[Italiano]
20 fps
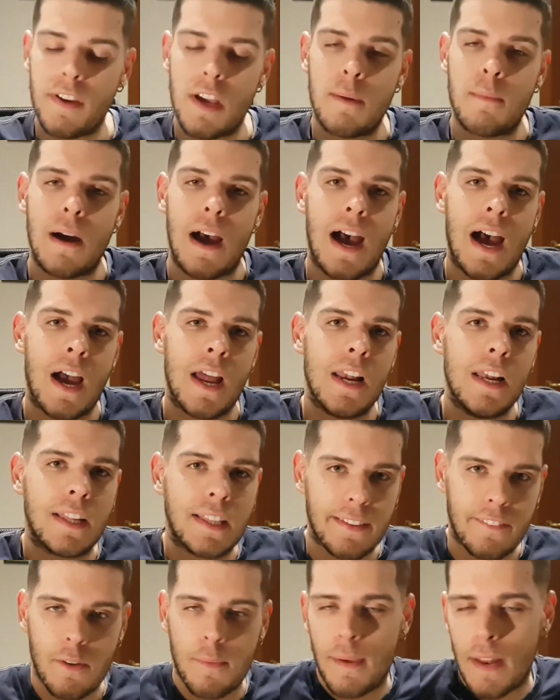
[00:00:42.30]
film ha
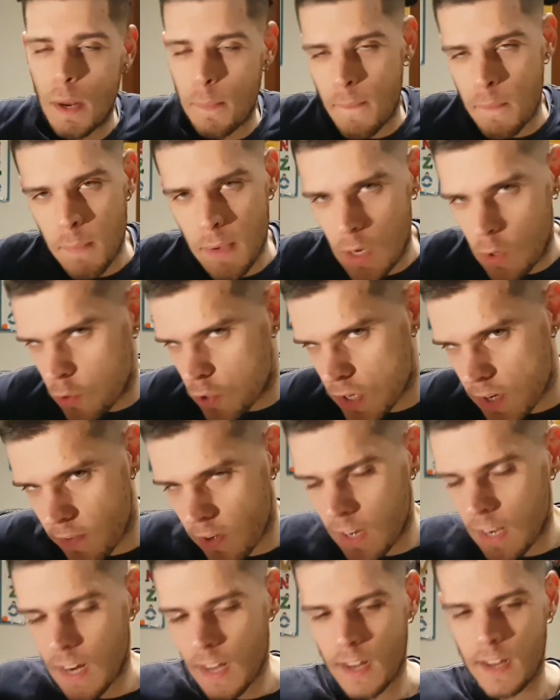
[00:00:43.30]
il 3000 per 1000
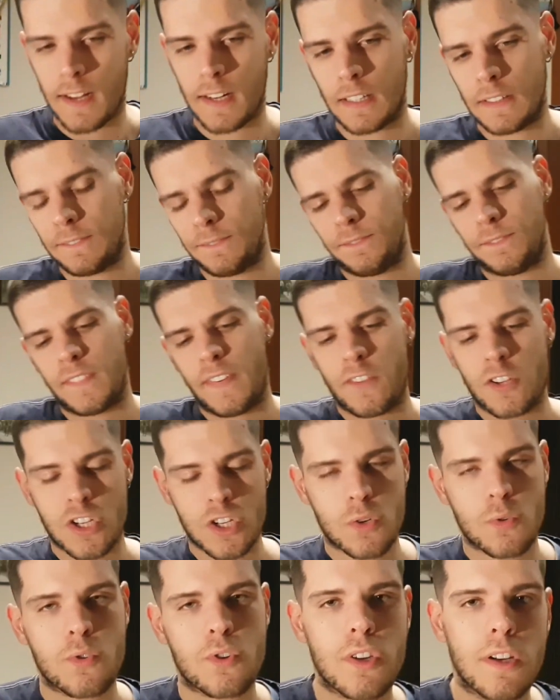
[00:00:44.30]
riusciva la, mm, la
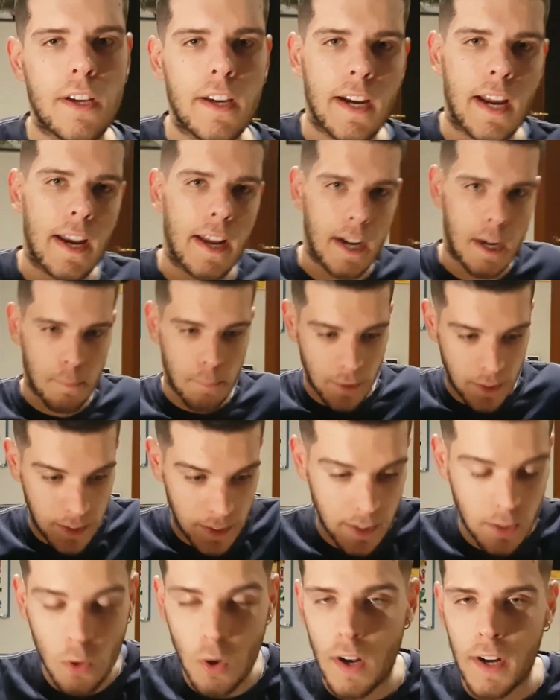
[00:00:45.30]
recensione sul canale, anche
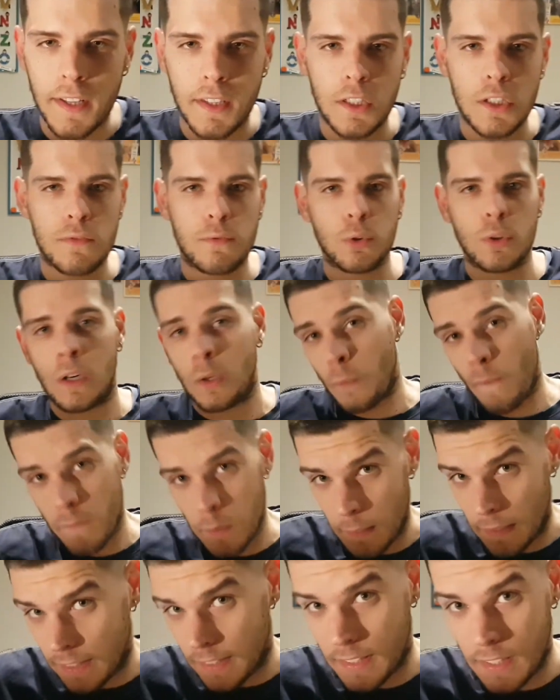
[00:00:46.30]
perché io Clint Eastwood lo
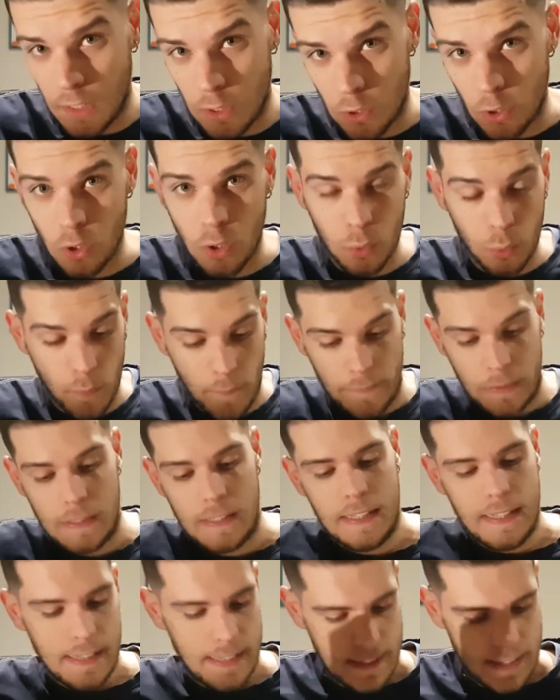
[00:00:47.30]
adoro, ma chi non lo adora?
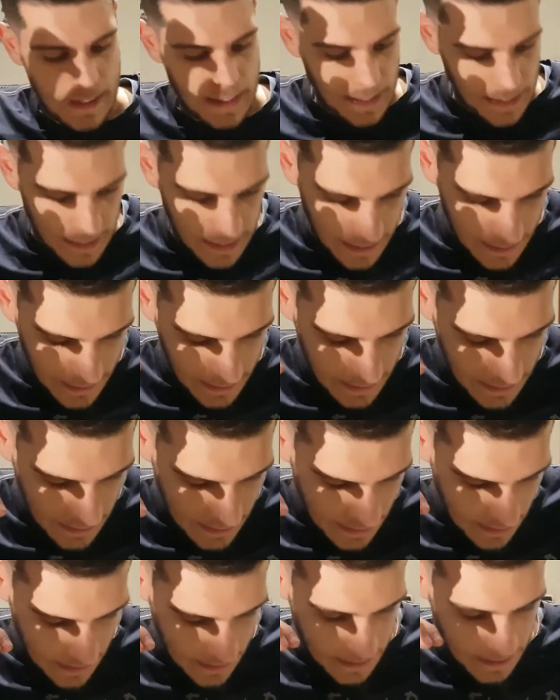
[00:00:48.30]
E
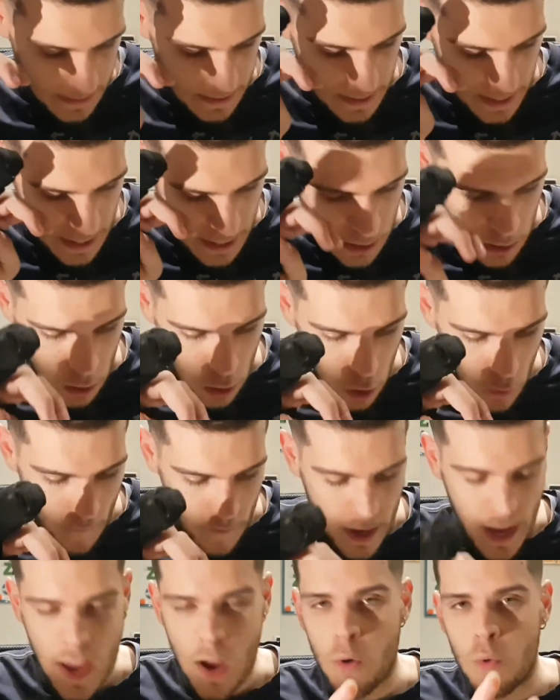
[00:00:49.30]
eh,
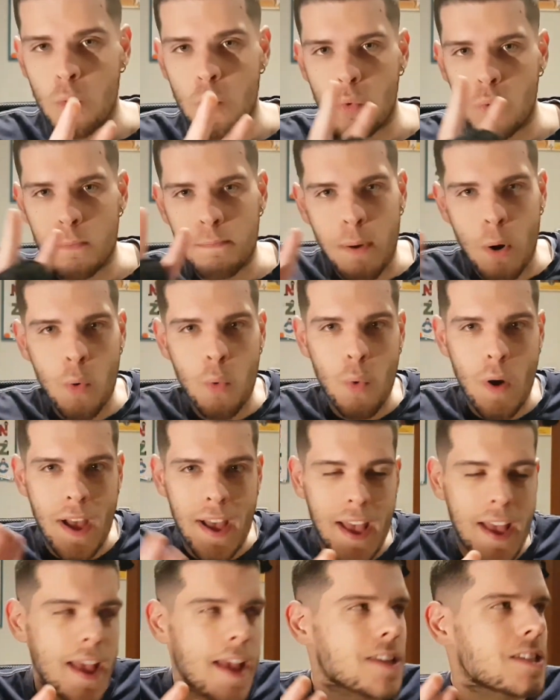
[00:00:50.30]
allora è un po',
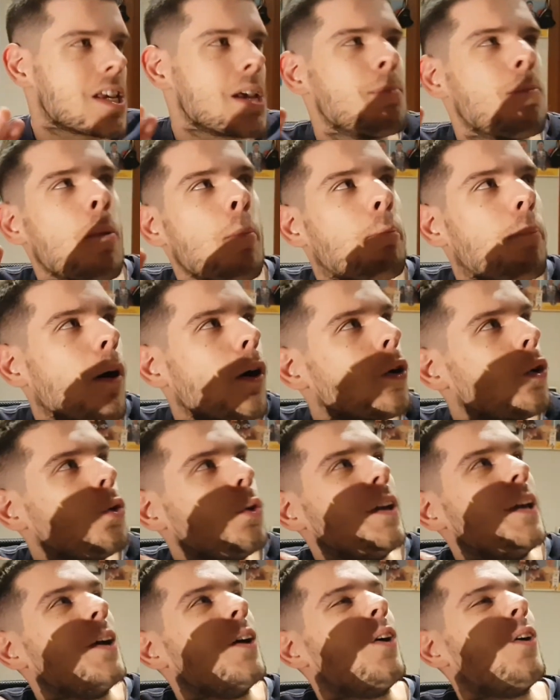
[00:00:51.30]
è, sembra un po'
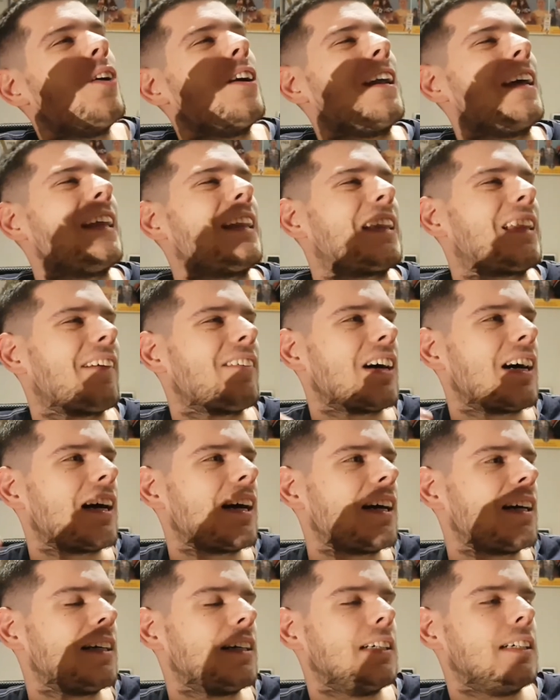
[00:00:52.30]
l'unione
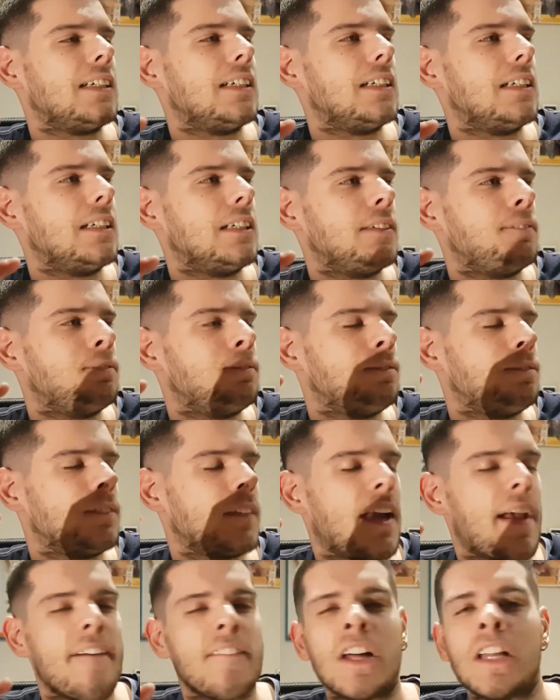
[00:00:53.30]
tra
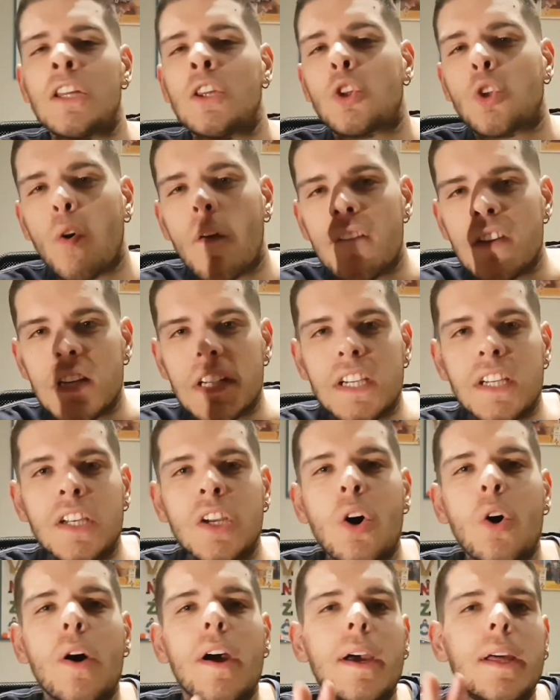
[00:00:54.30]
um, Gran
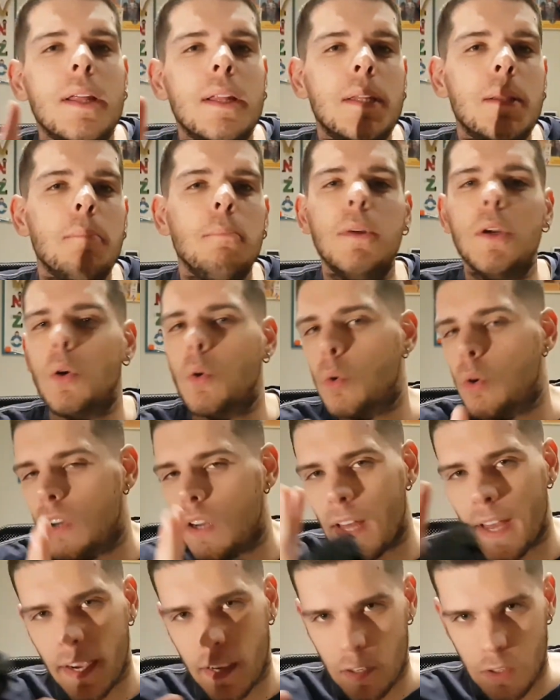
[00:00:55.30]
Torino ed
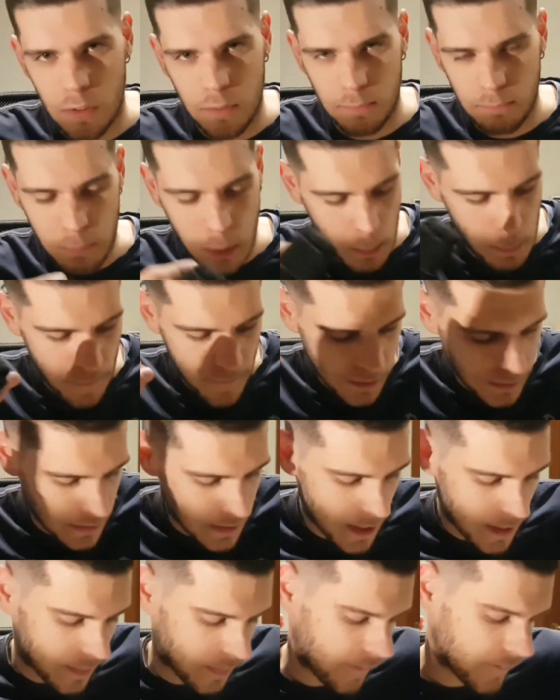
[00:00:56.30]
Mule, ecco, un po' per
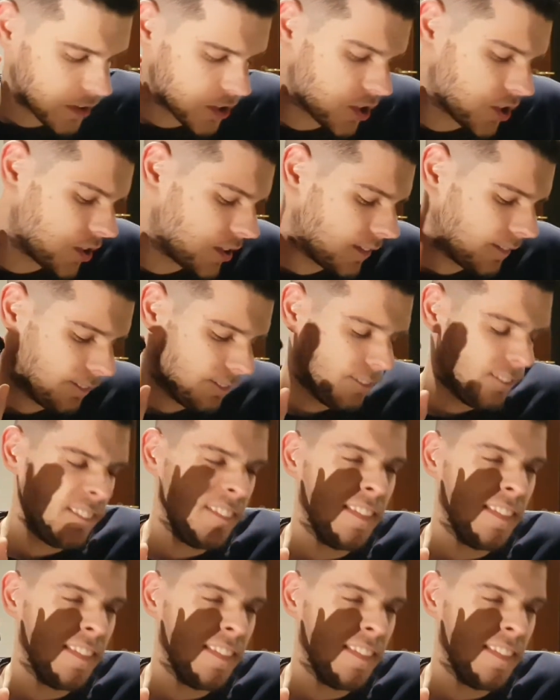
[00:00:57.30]
intenderci.